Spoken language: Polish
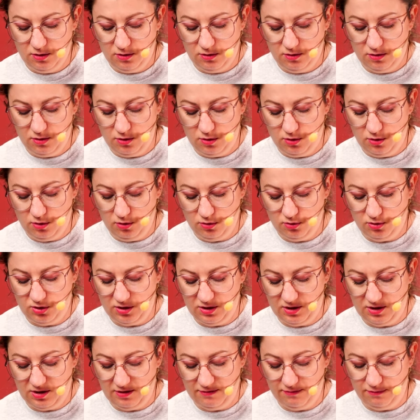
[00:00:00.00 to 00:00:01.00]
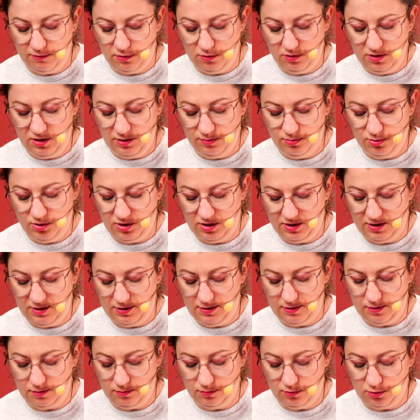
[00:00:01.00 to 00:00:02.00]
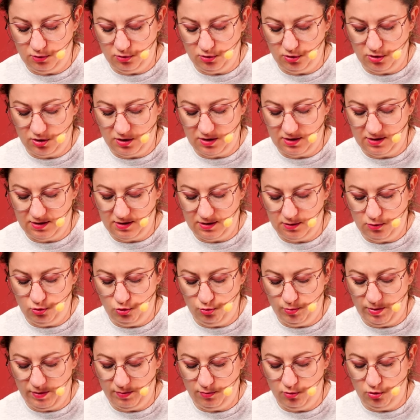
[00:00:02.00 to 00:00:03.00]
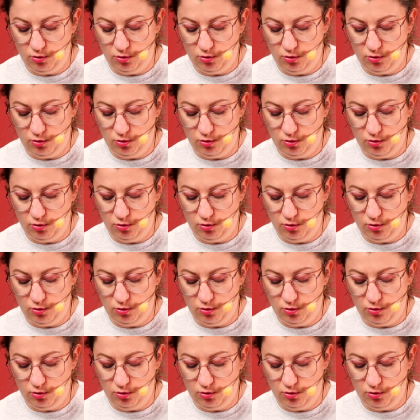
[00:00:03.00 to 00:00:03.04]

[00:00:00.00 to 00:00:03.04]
no, że te wolne brzegi są troszeczkę za grube,